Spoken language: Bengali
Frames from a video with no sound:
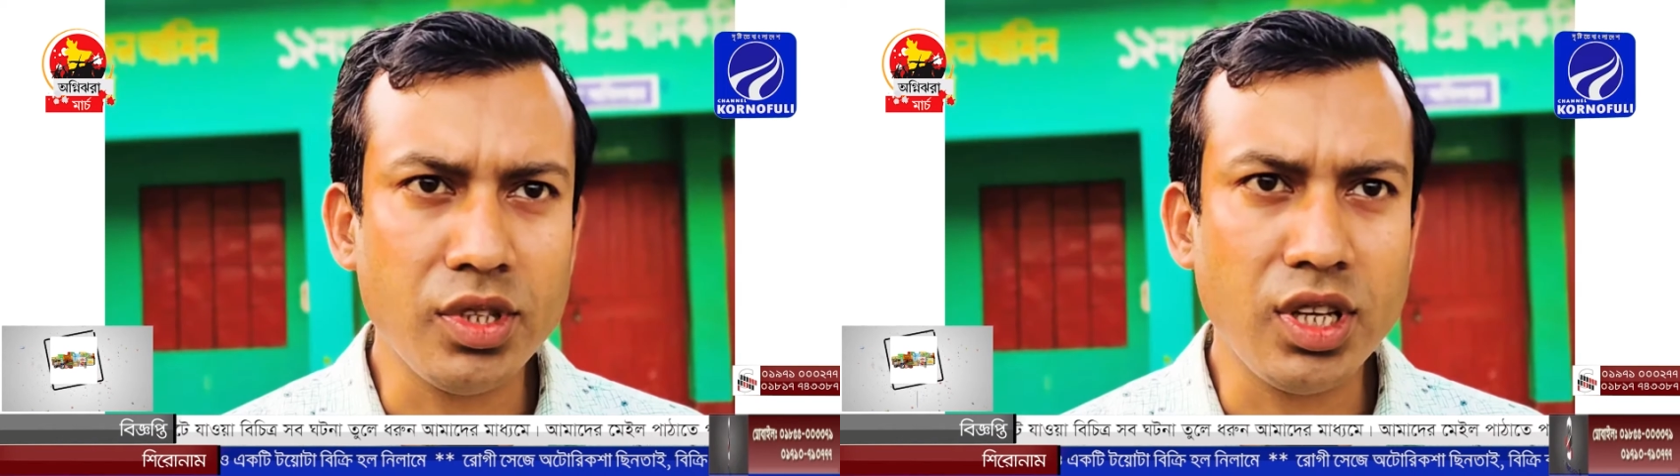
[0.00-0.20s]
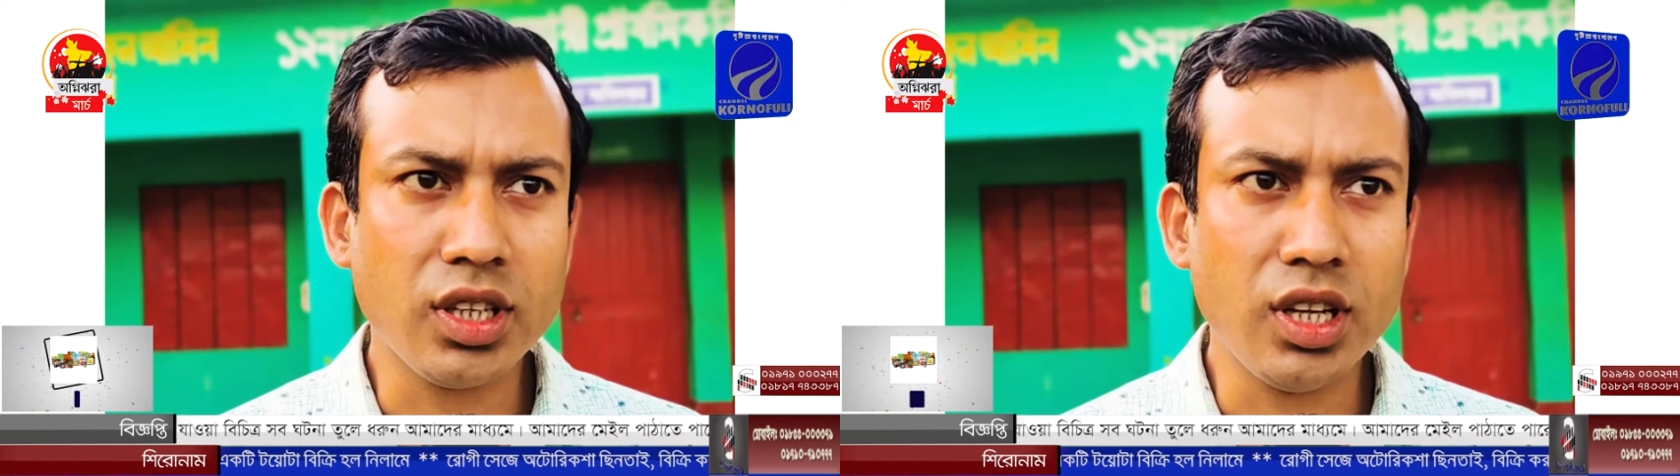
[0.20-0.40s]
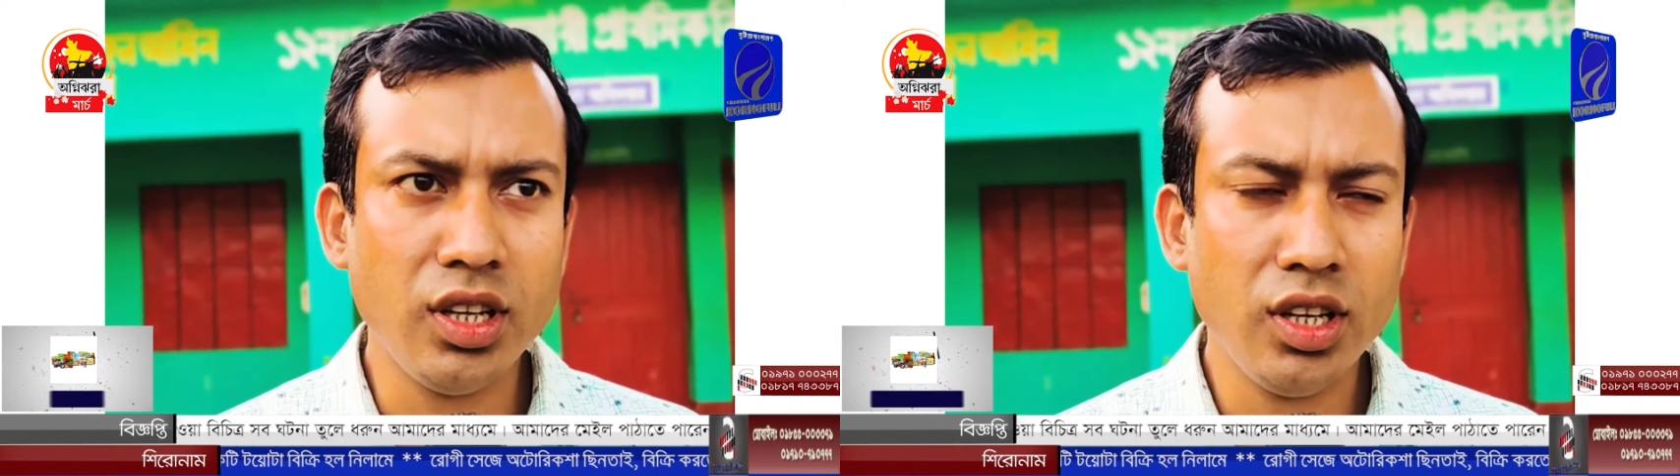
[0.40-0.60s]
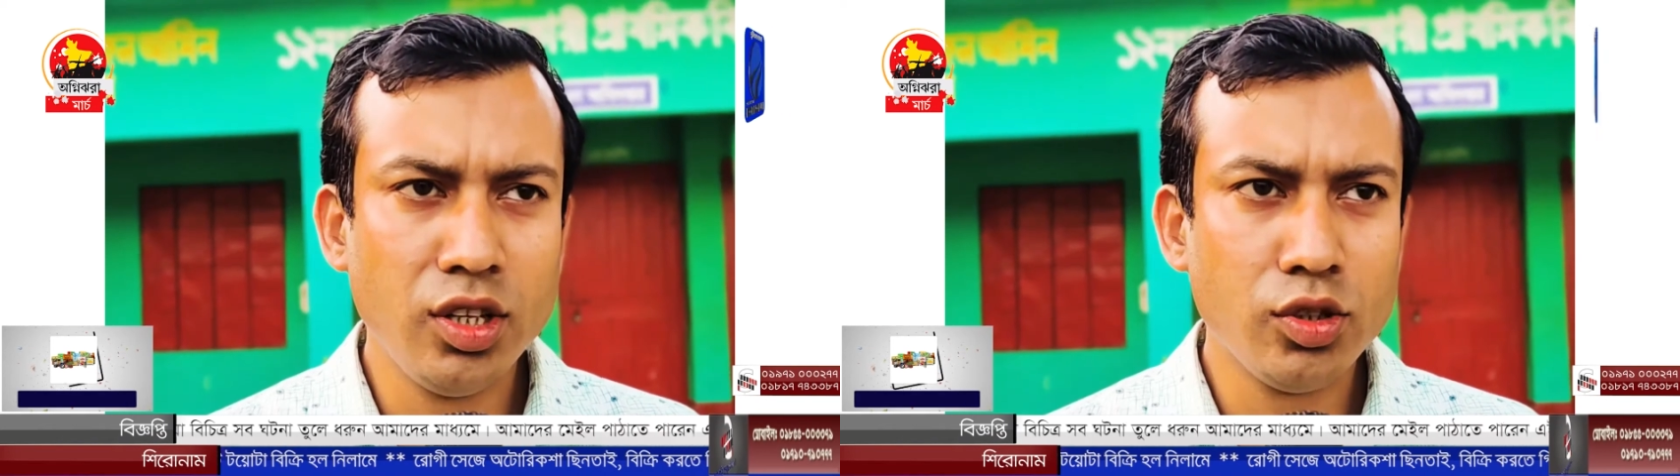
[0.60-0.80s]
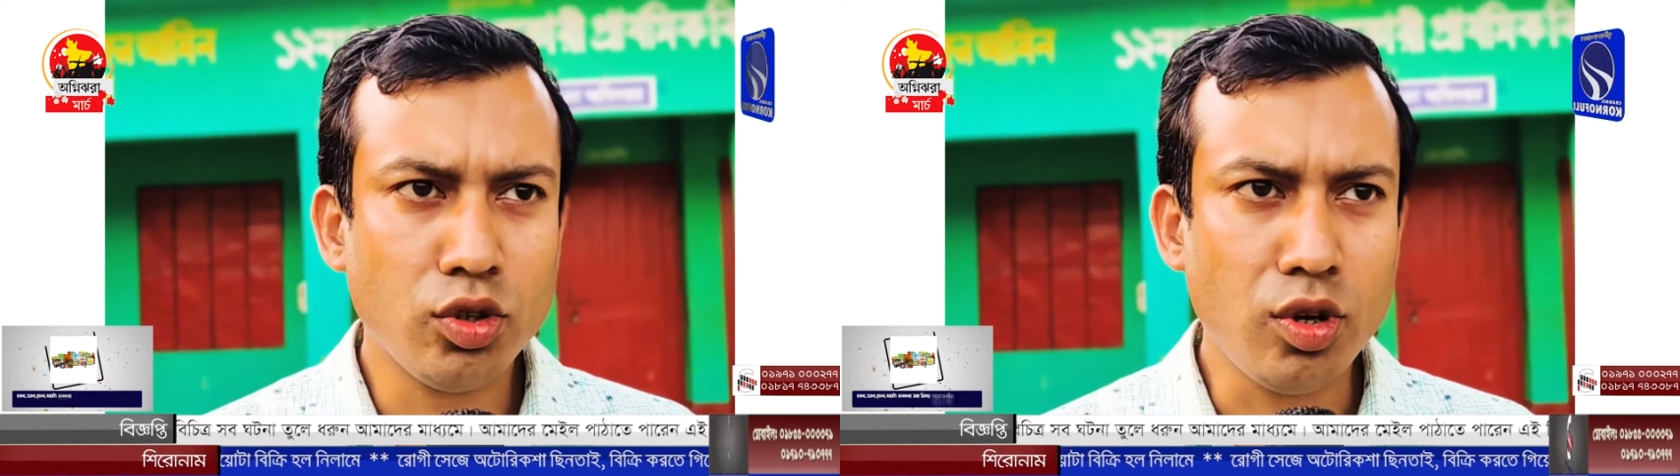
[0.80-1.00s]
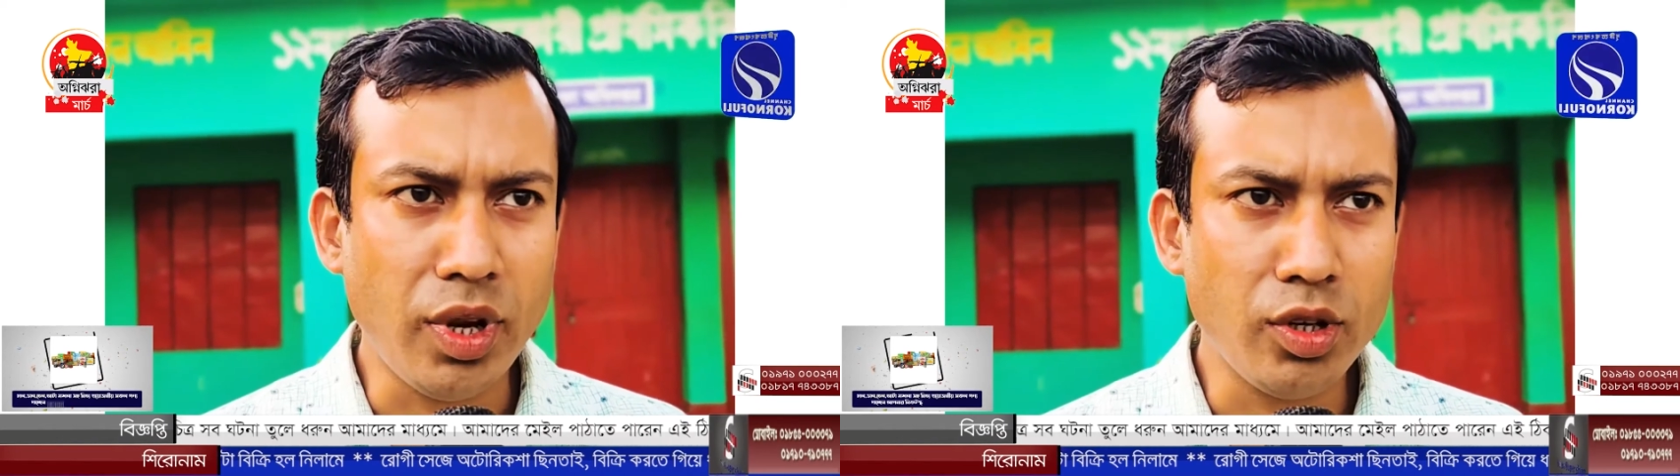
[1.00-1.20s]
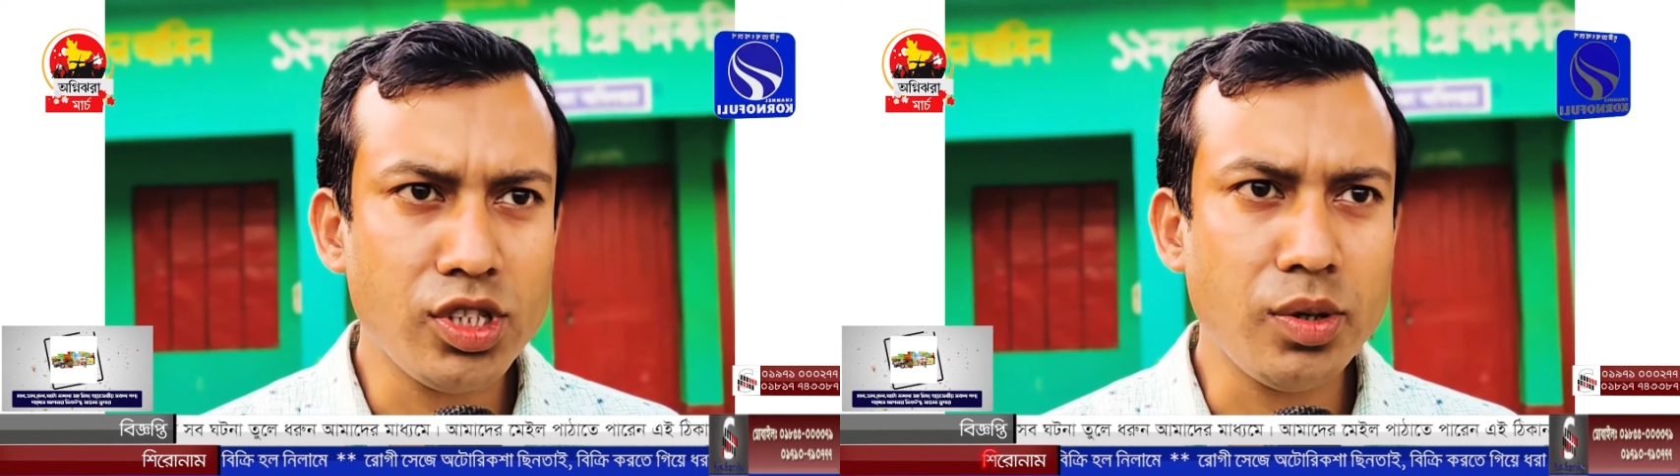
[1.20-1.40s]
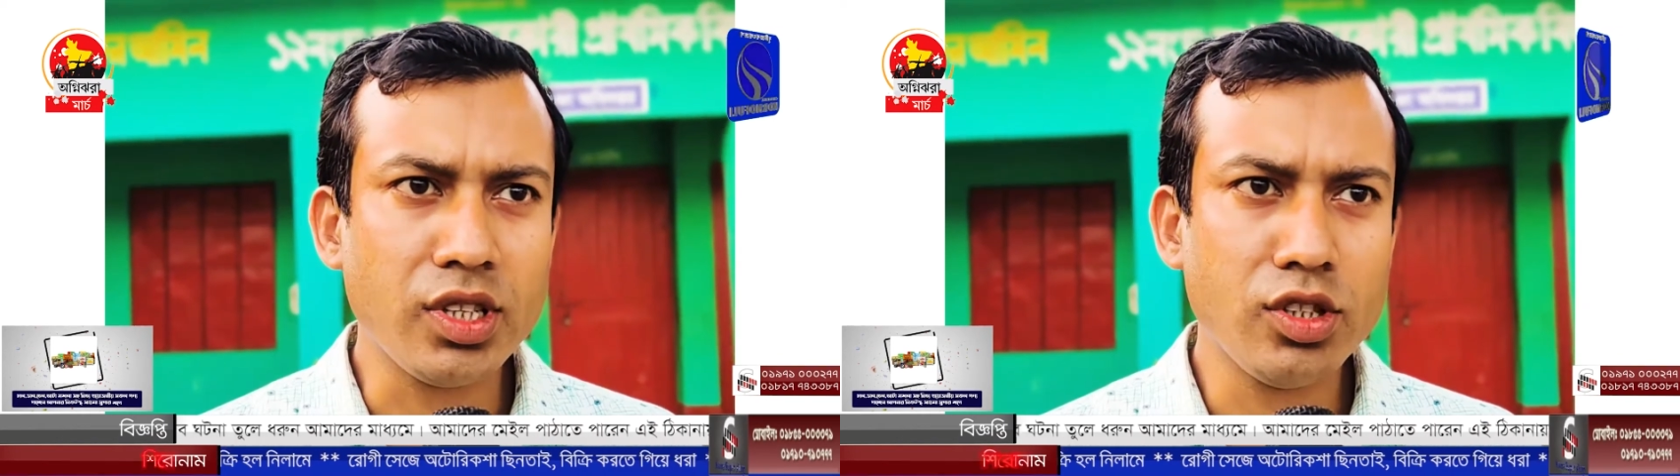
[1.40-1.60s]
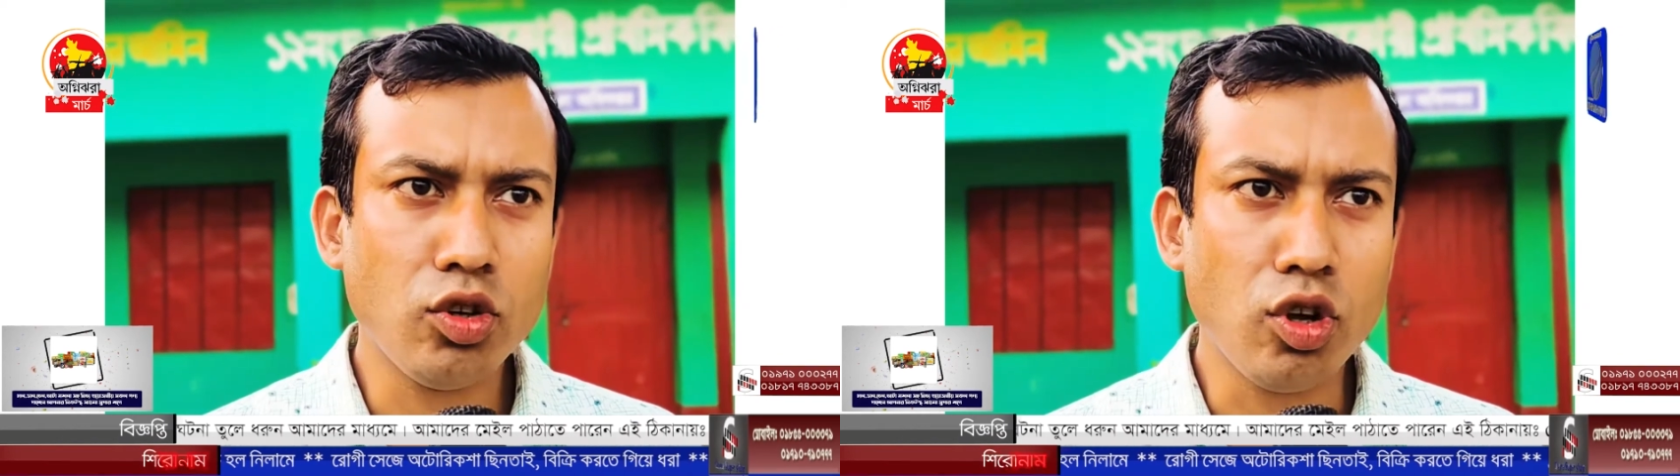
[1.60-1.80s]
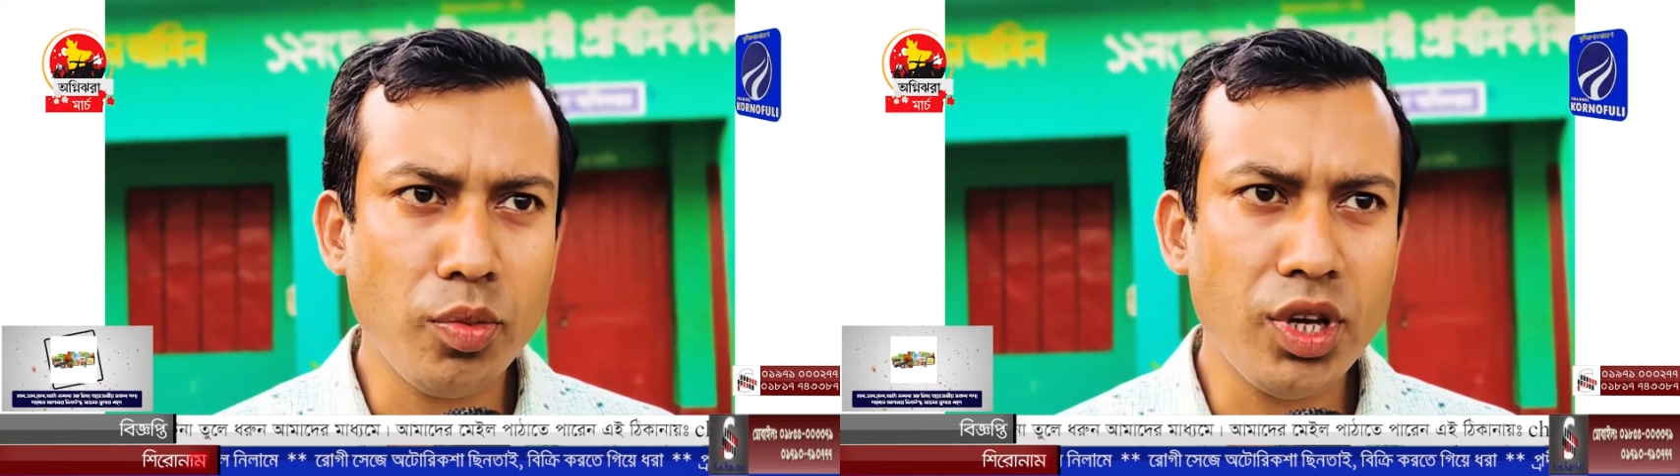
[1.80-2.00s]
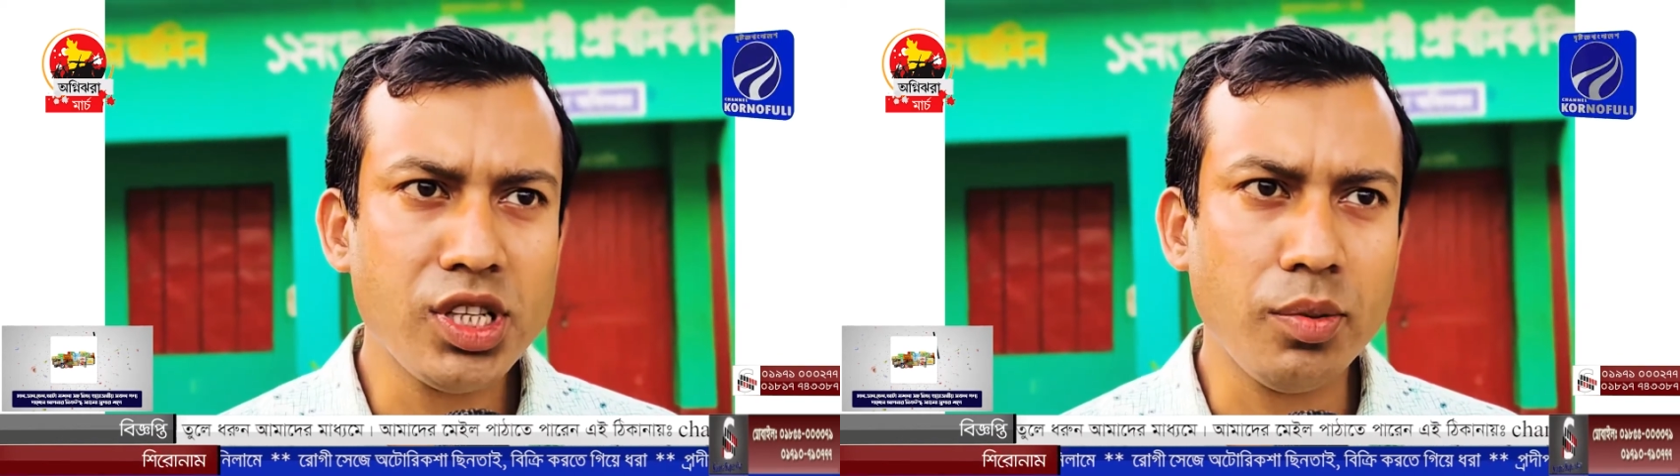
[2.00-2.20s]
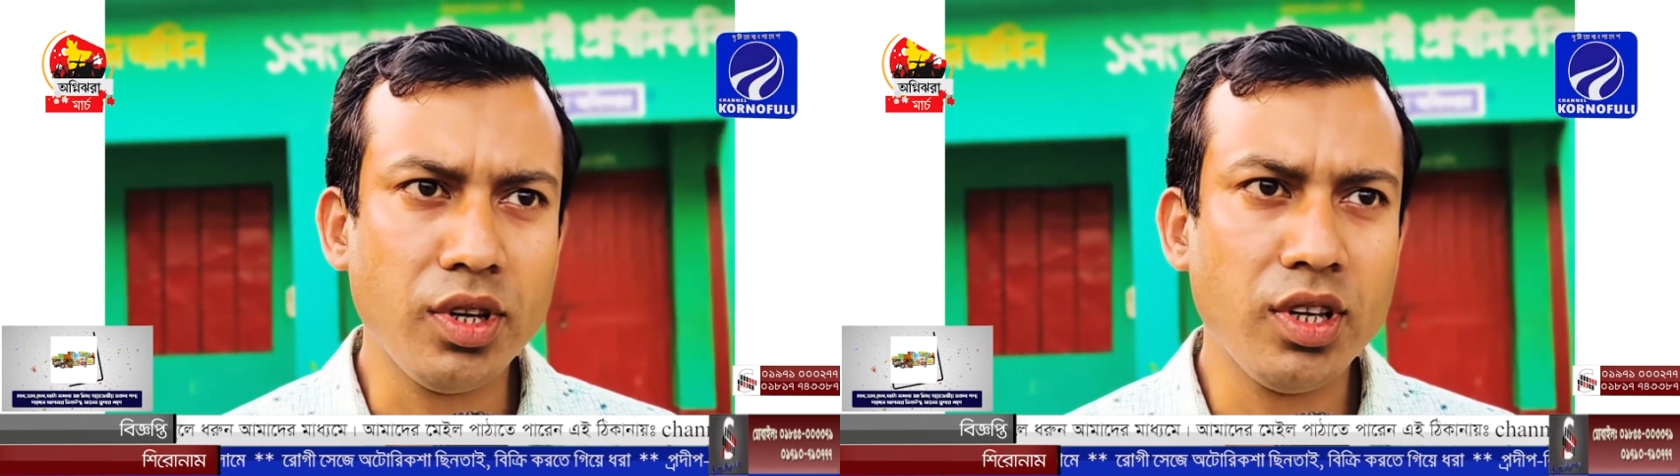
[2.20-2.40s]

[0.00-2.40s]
যে একটা ছোট মানুষ একজন কর্মী হিসেবে